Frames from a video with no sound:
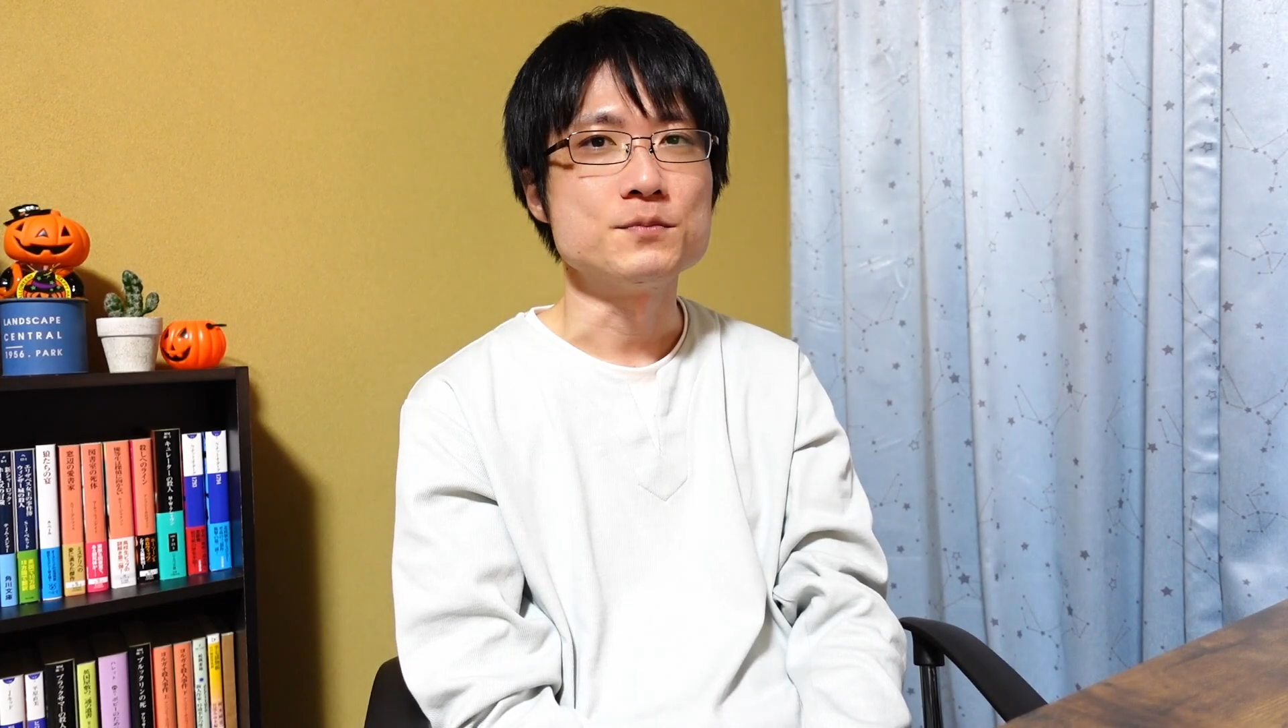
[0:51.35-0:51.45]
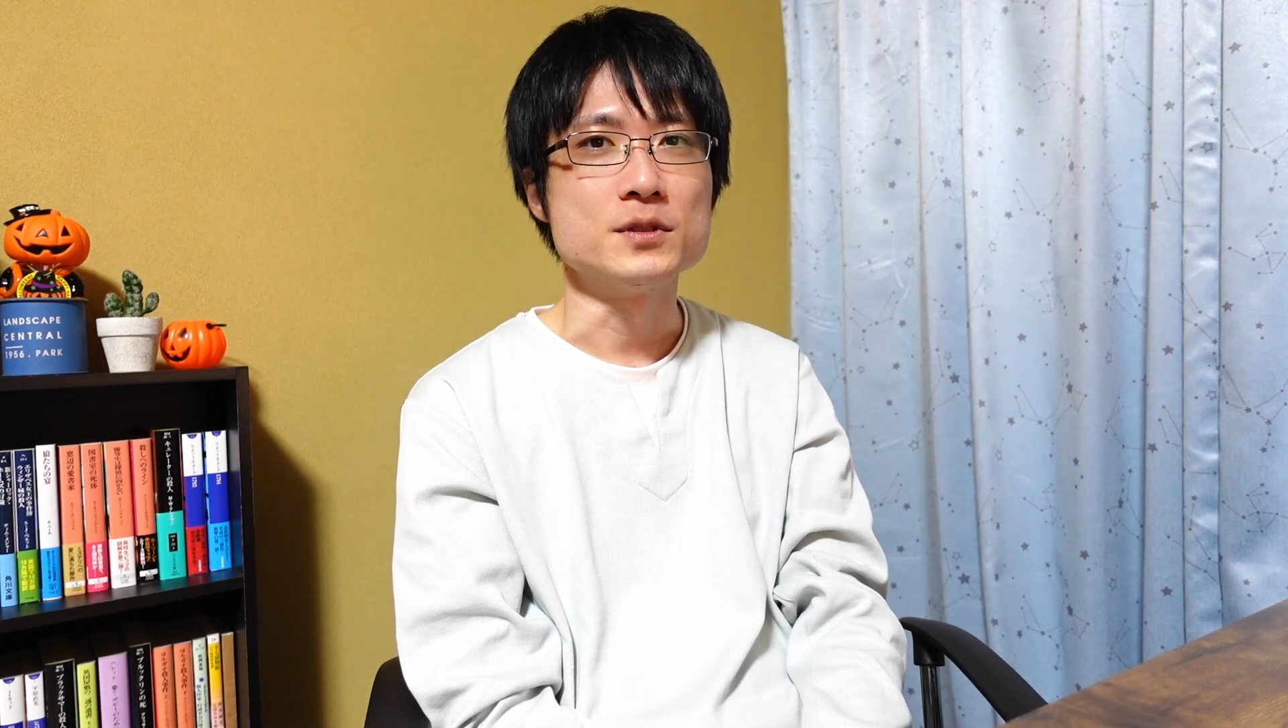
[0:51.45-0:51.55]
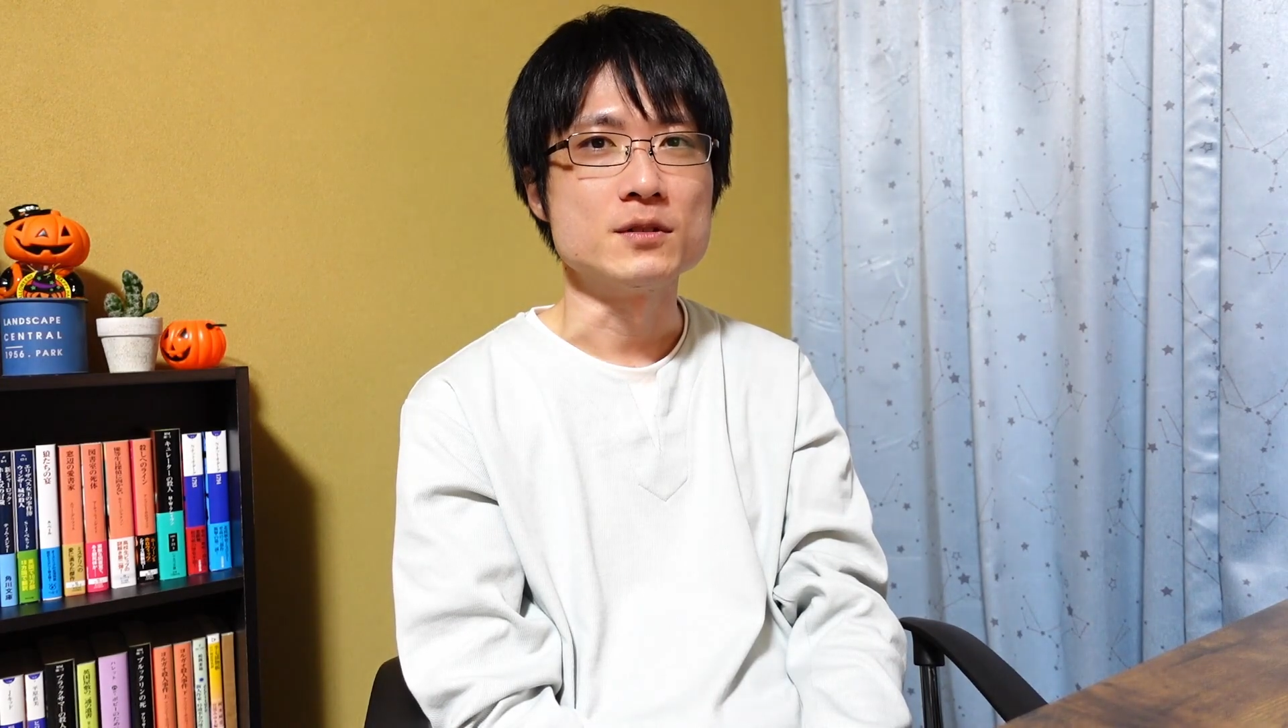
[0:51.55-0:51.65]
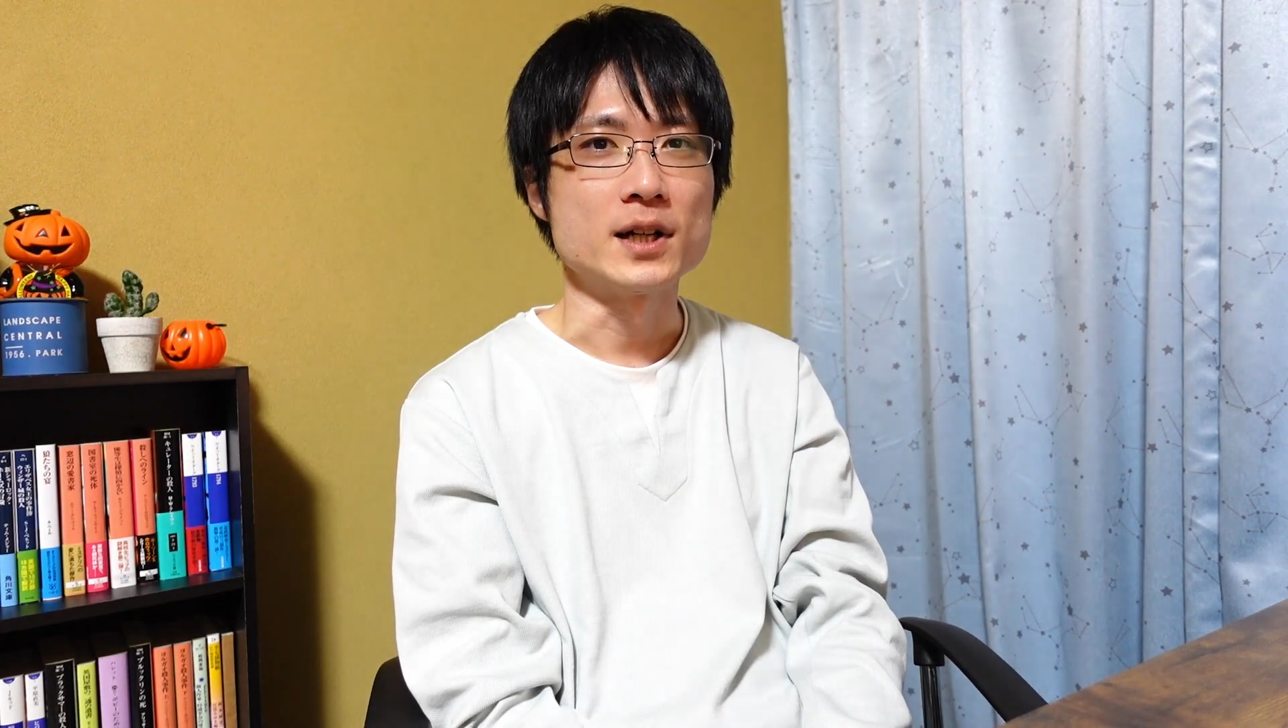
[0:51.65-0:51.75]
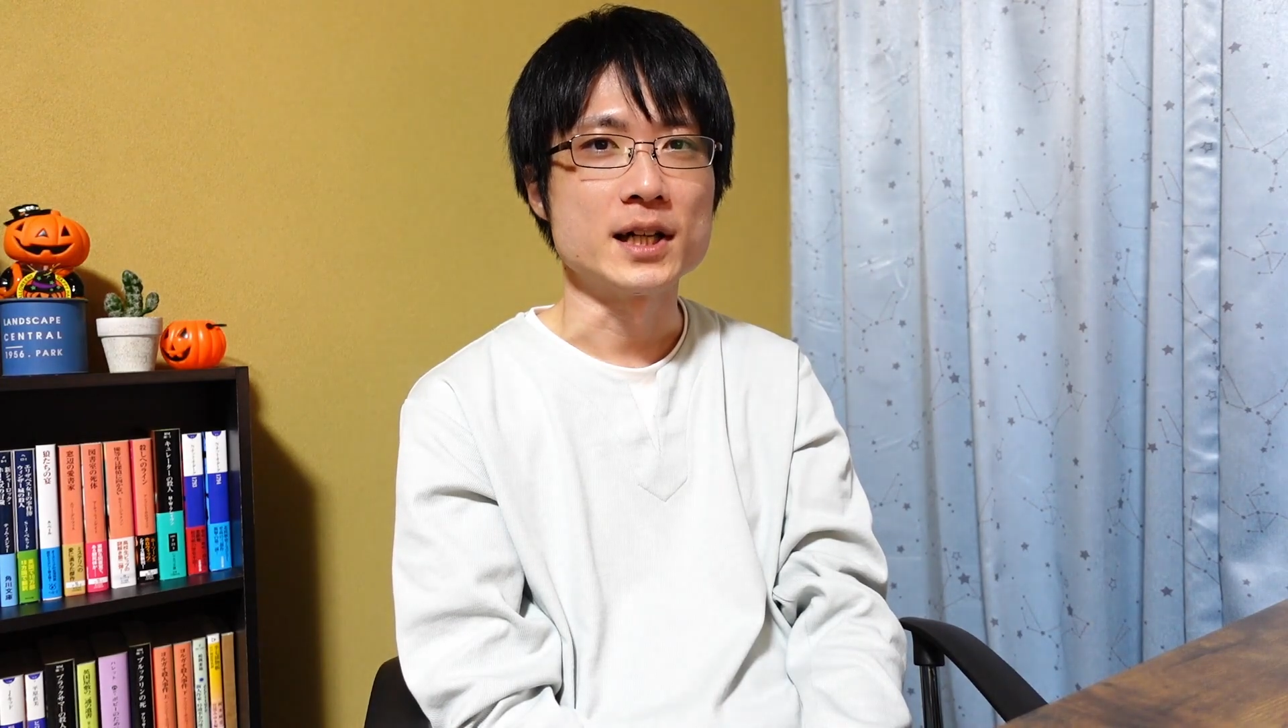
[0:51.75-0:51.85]

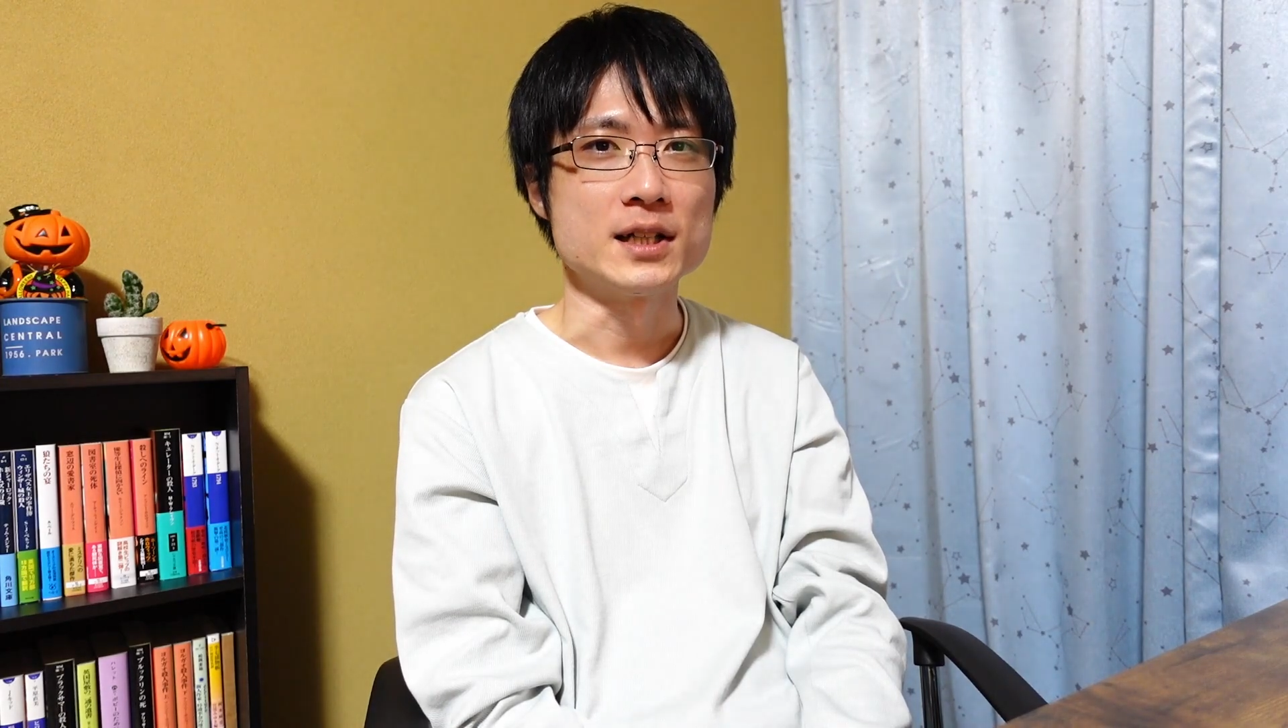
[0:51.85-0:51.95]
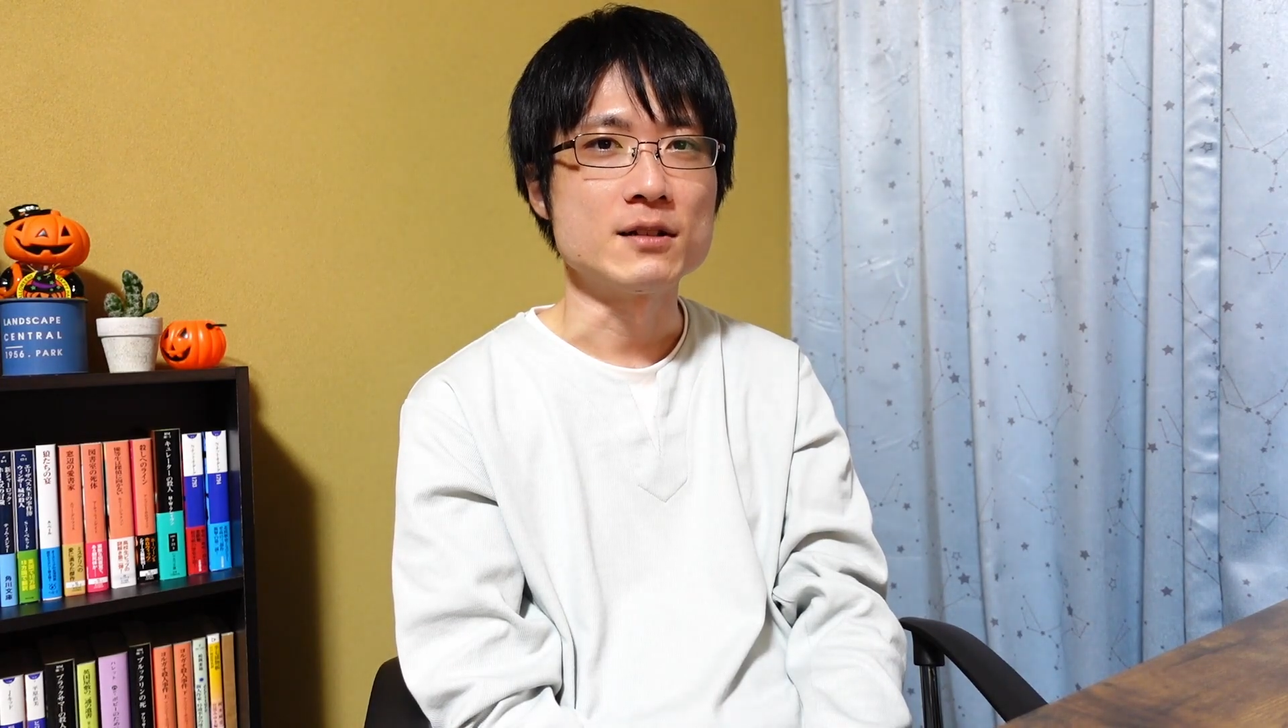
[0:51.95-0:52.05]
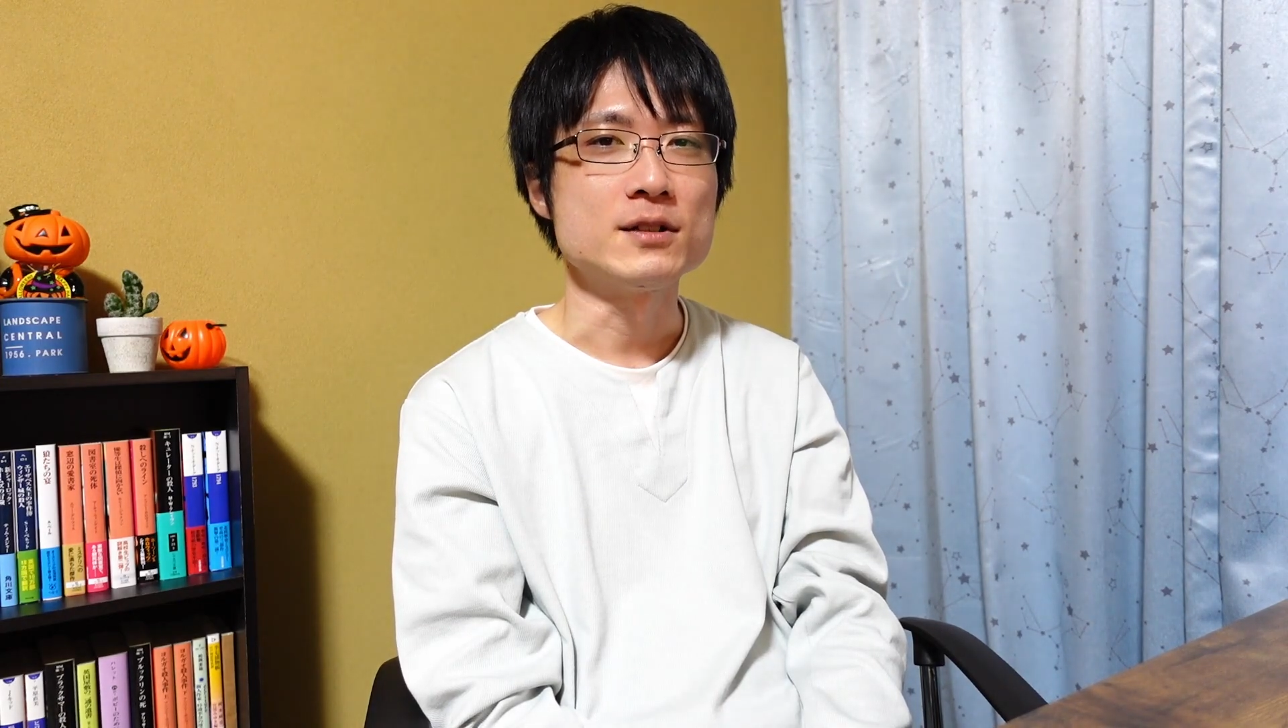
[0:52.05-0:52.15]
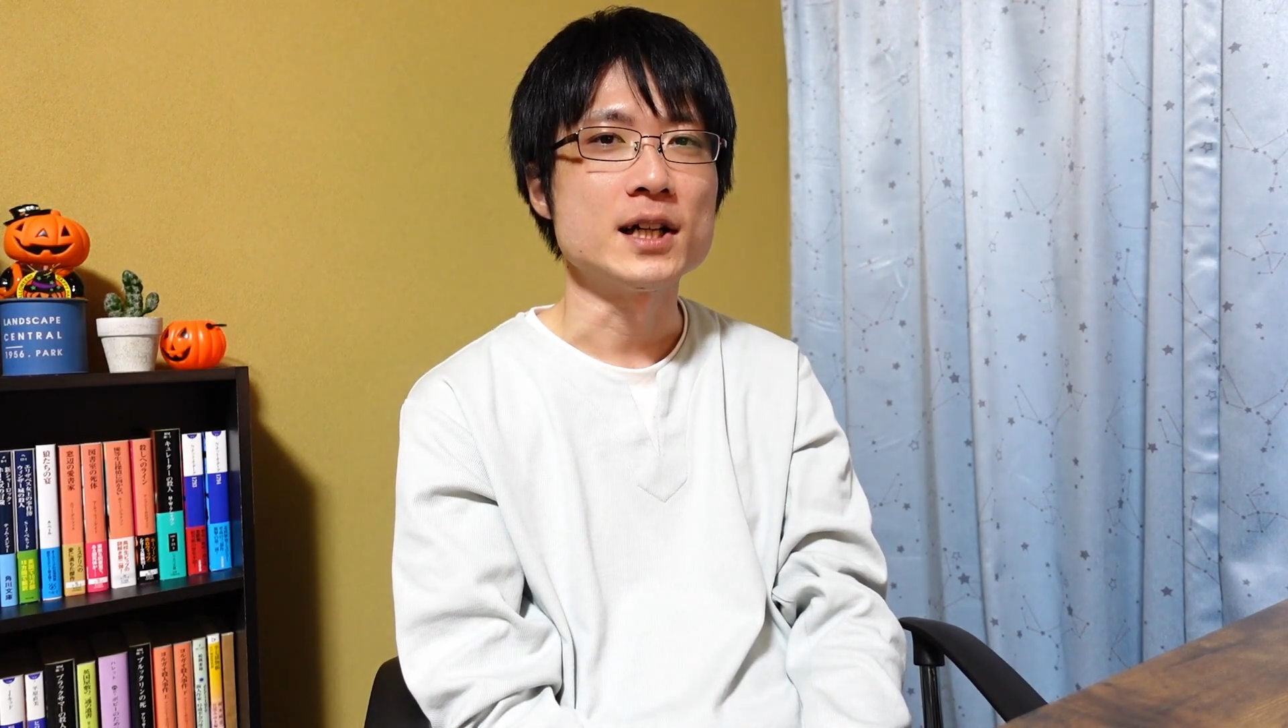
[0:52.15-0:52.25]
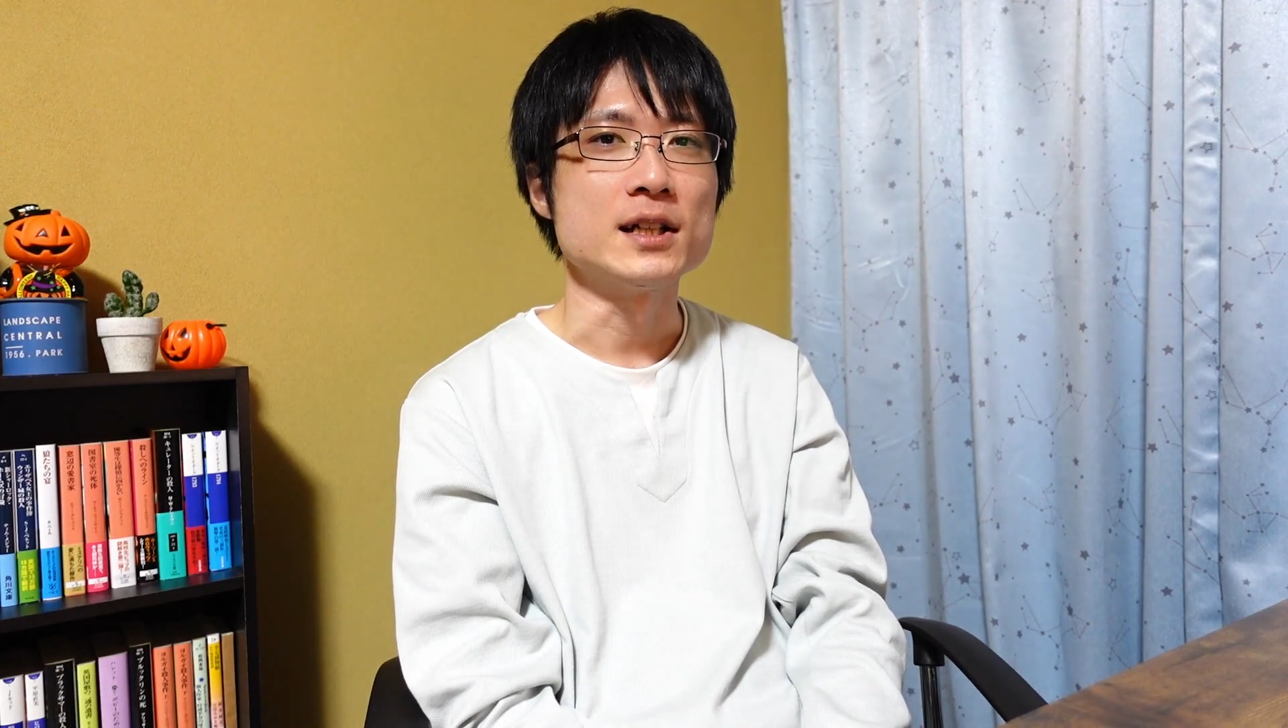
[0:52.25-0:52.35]
分の間ぐら